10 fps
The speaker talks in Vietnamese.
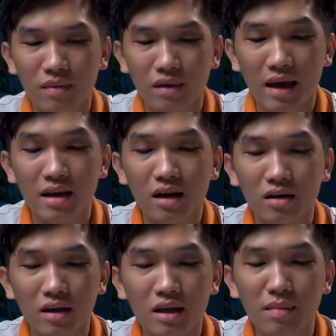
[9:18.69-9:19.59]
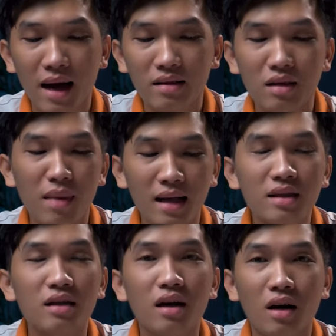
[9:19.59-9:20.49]
hay hơn cái tiếng bass tiếng bass
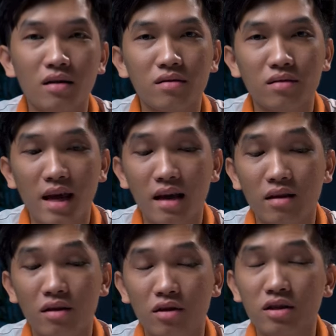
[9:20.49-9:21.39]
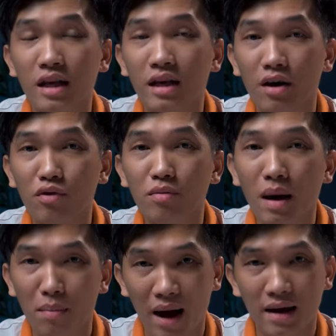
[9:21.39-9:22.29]
thì uh, nghe này thì nó sẽ kiểu như
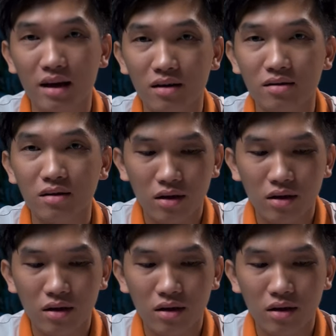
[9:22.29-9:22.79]
mềm mại hơn